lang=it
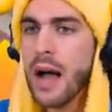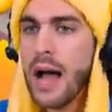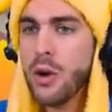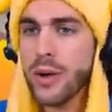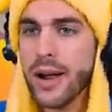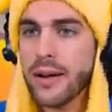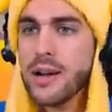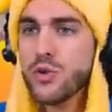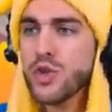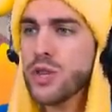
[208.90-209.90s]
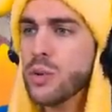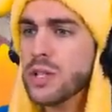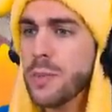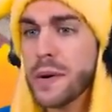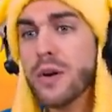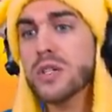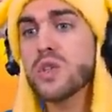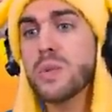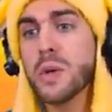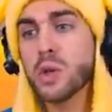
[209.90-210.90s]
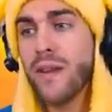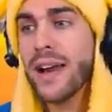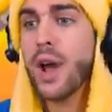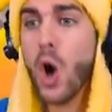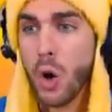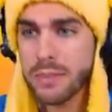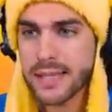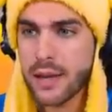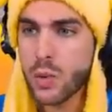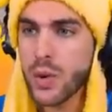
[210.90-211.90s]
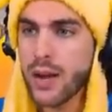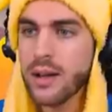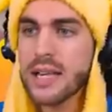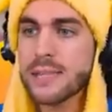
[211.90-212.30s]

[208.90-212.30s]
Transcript: Allora, raggiungendo questo percorso si può trovare Obstagoon, che